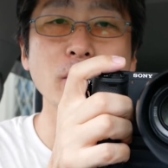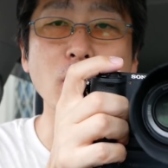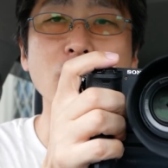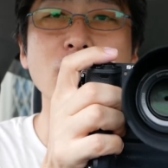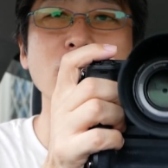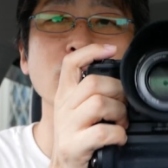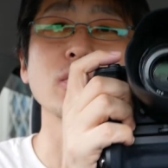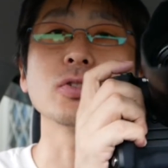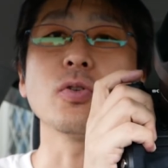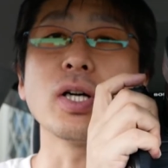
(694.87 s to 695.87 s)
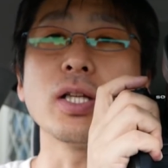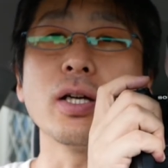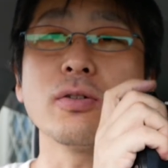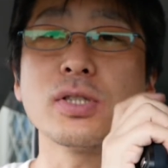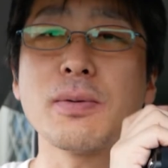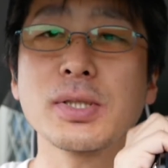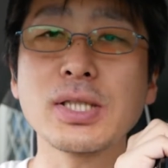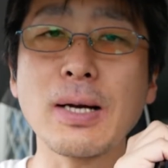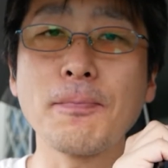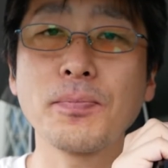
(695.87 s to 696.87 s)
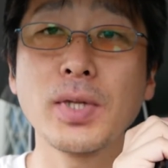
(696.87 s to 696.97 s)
の紹介でございました。